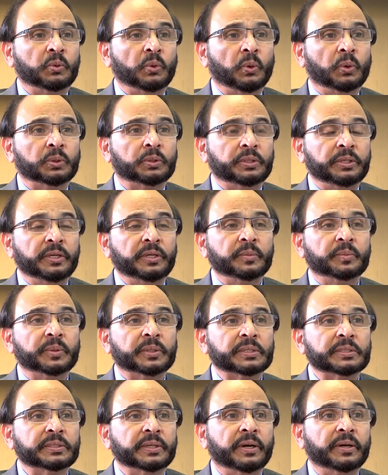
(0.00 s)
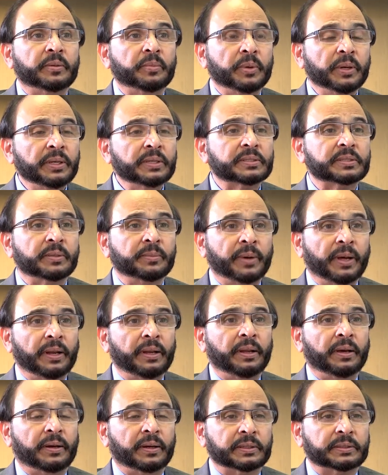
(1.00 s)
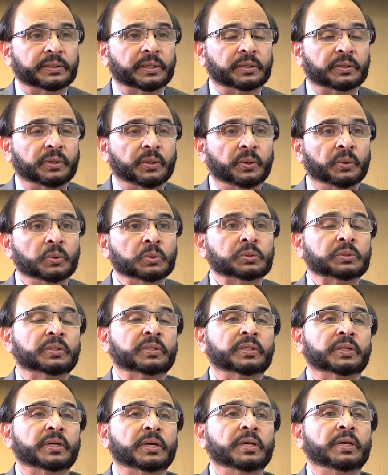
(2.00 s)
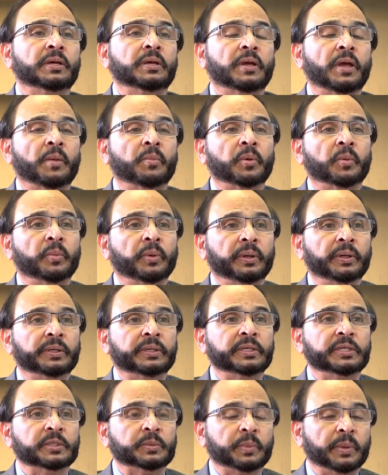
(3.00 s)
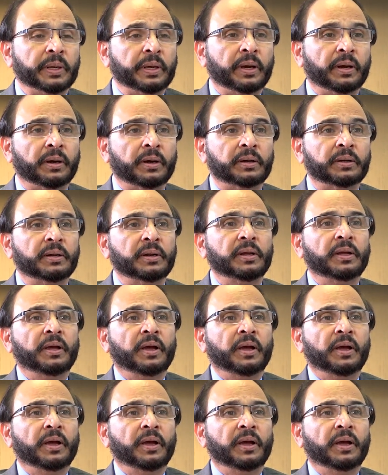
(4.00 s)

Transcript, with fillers: दो तीन परसेंट भी इस्तेमाल ना कर सकते हो उसकी कैपेबिलिटीज़ पे अगर